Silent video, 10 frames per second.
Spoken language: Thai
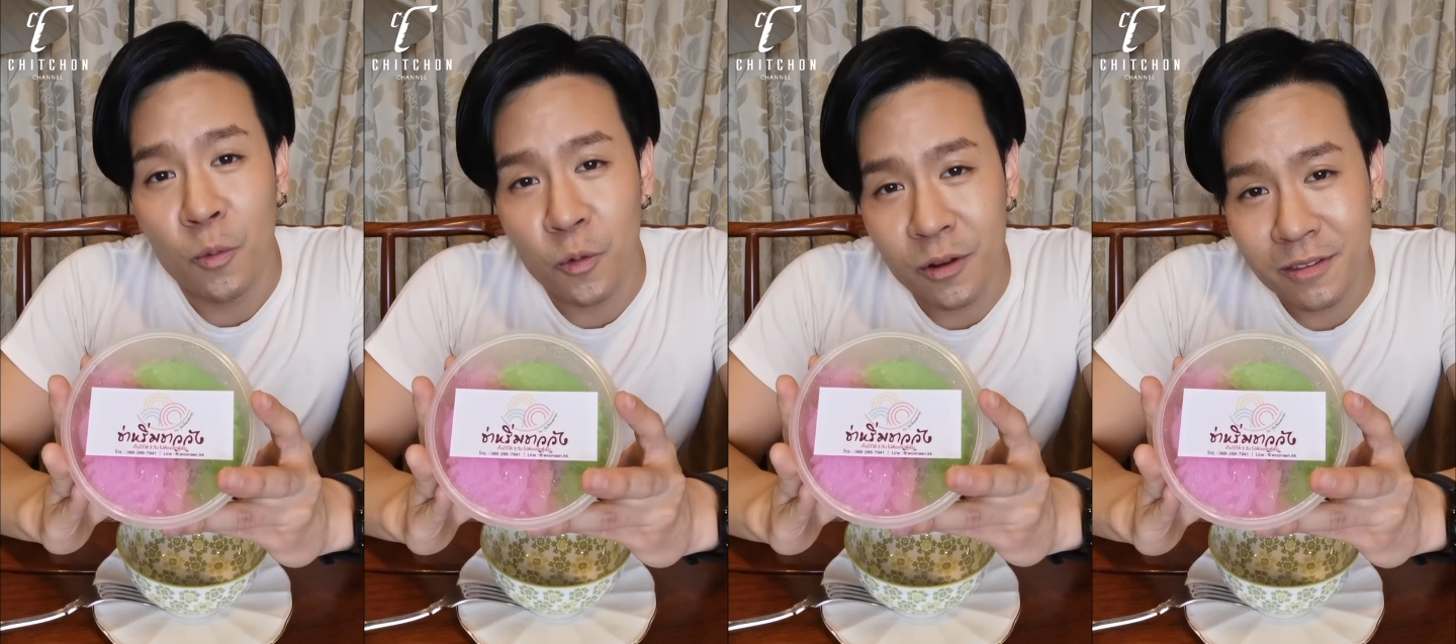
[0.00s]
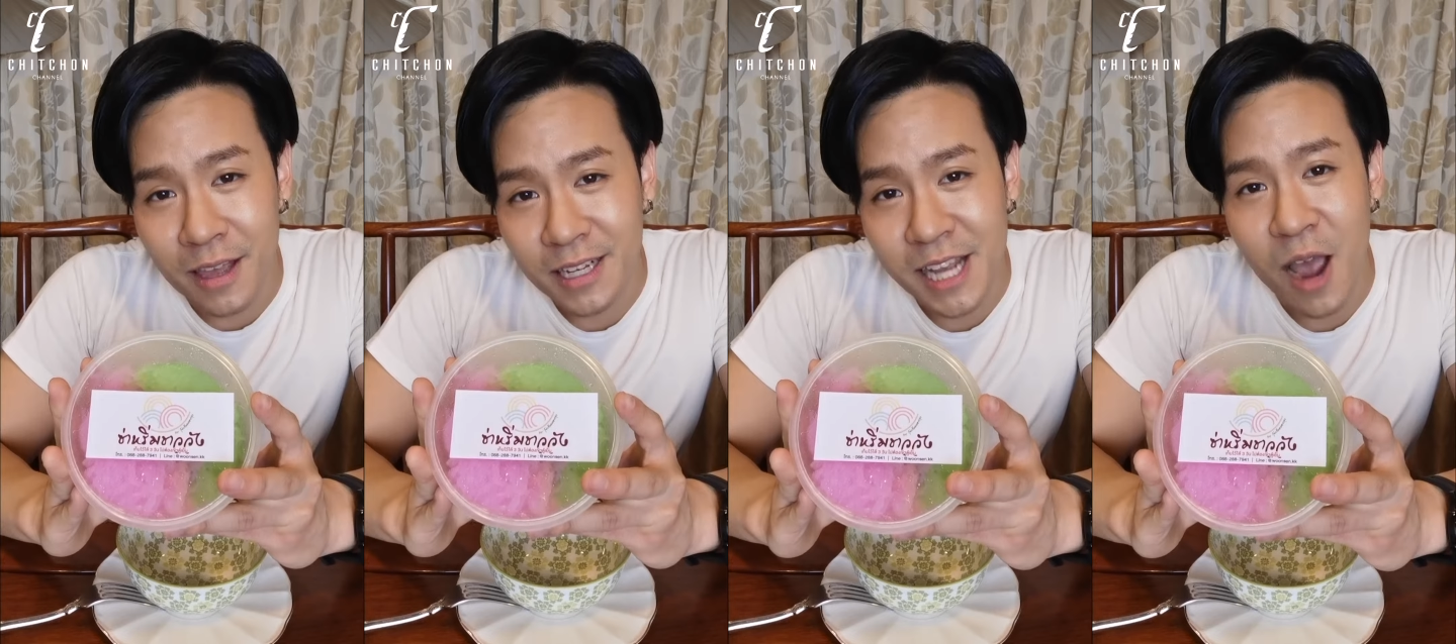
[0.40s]
วุ้น
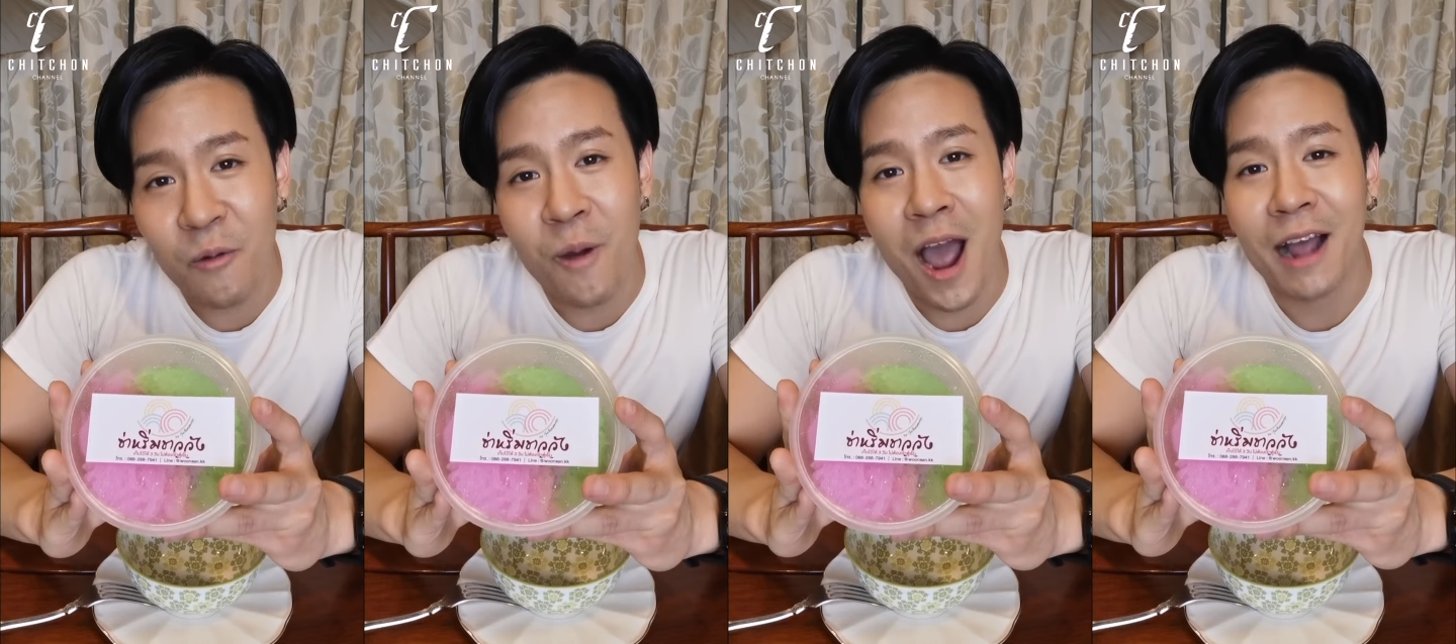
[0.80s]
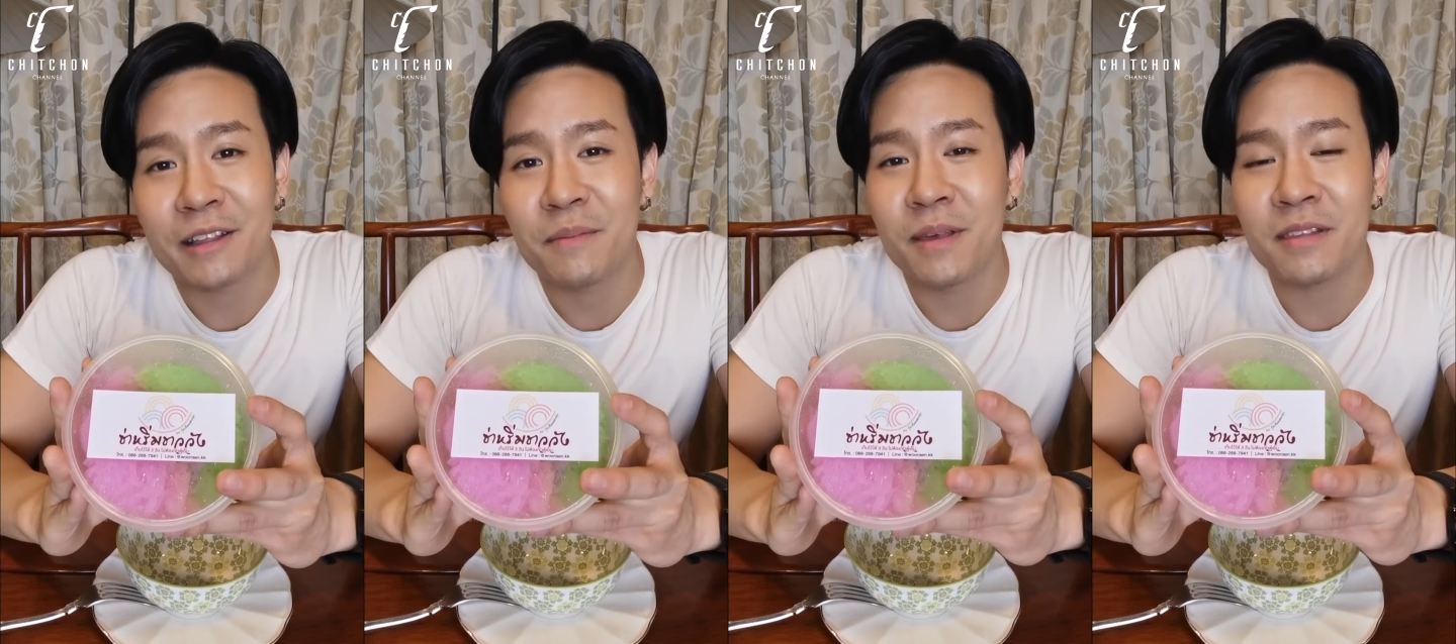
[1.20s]
เส้นชาววัง
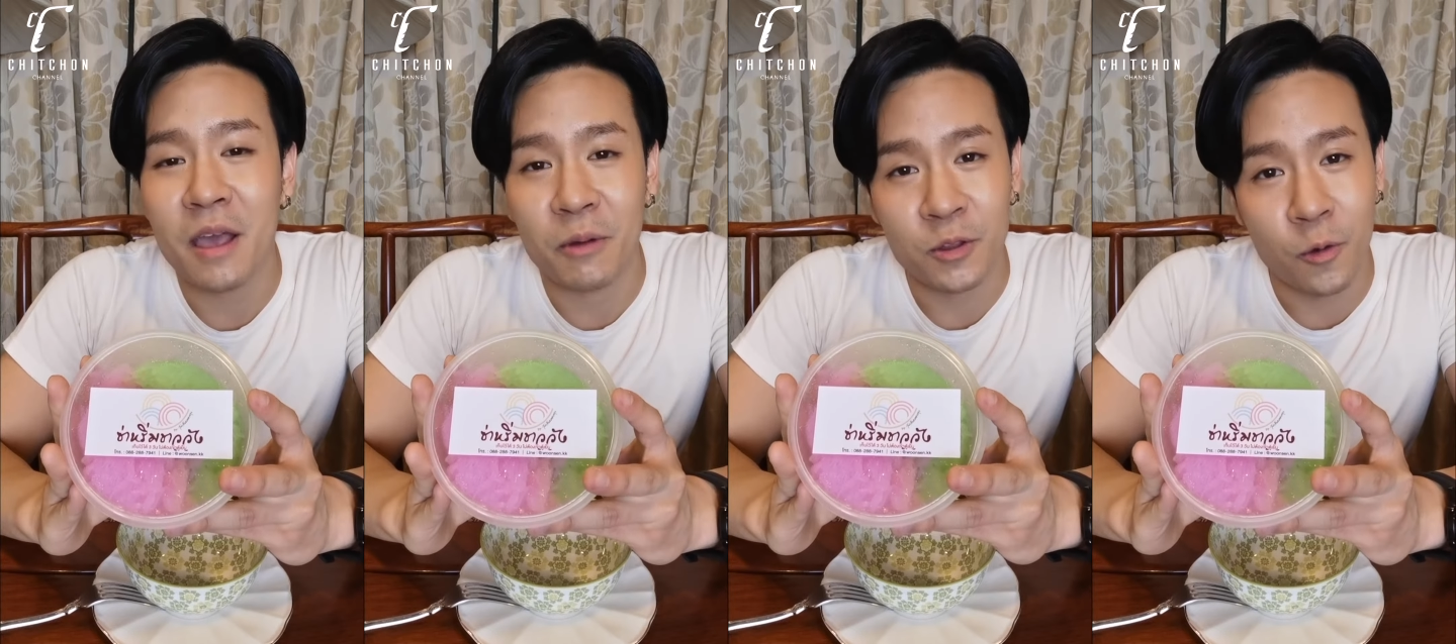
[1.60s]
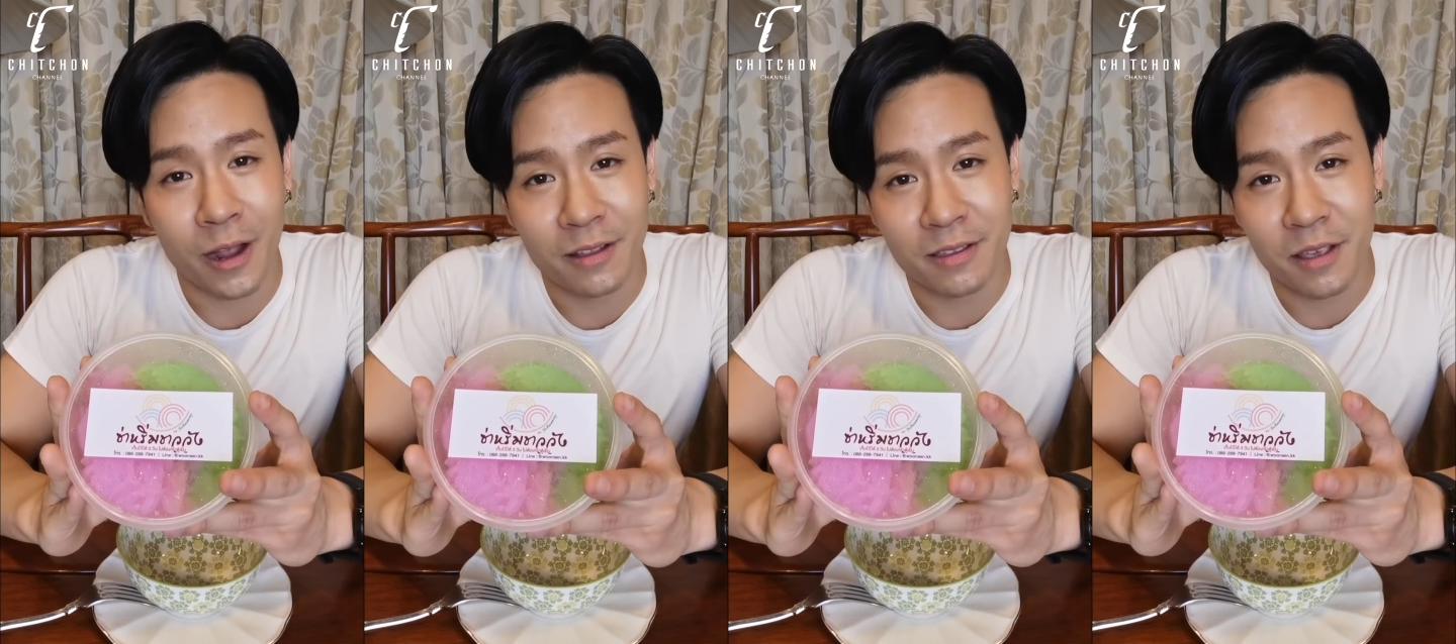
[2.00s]
ที่ไม่ใส่วัตถุ
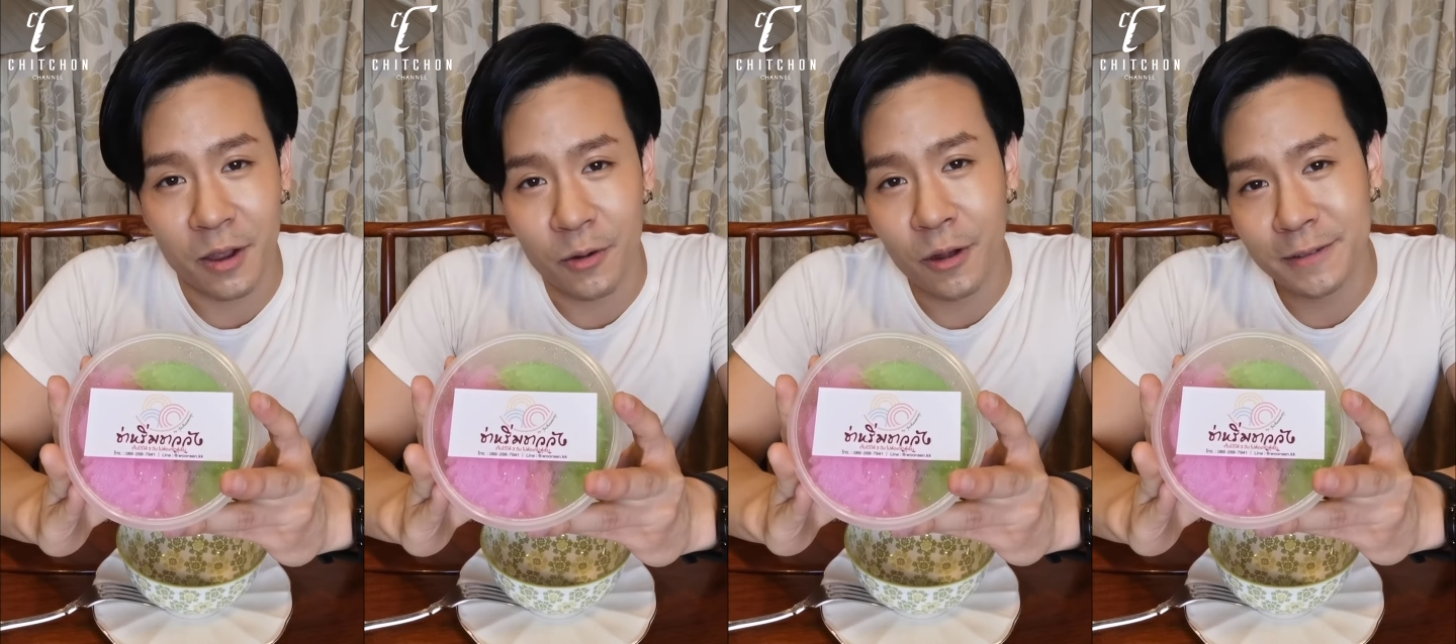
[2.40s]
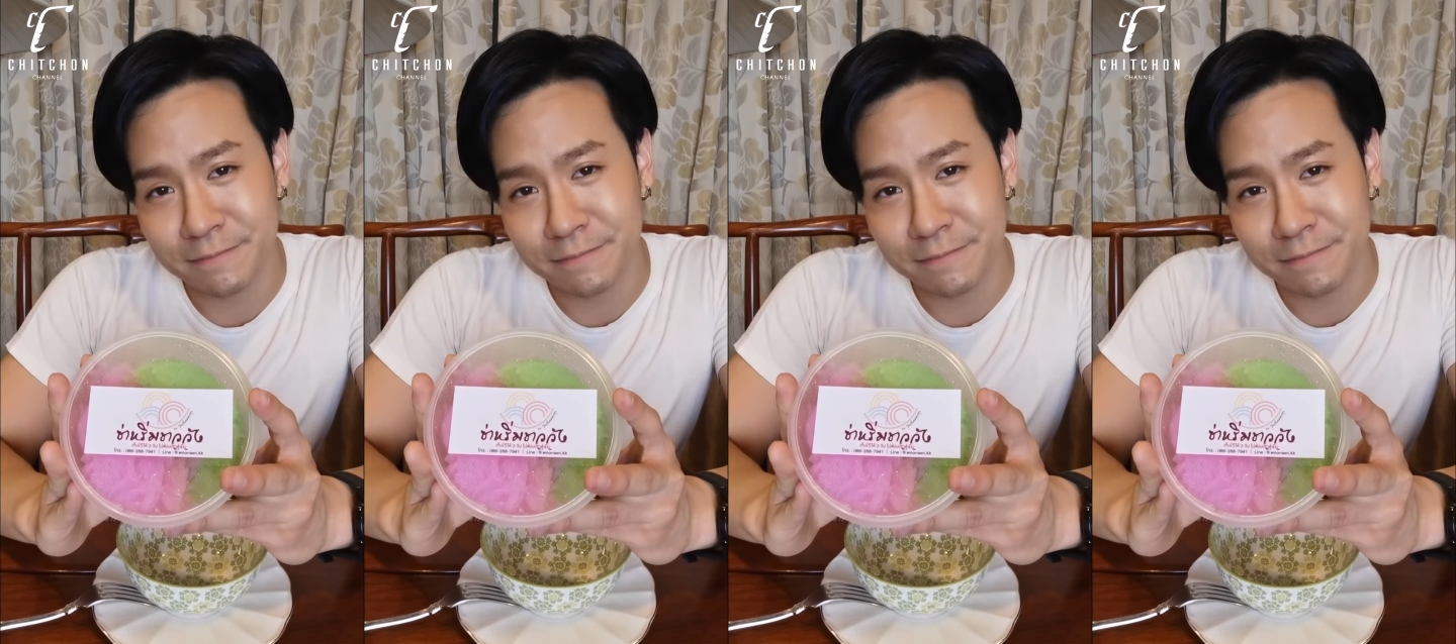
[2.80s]
กันเสียด้วย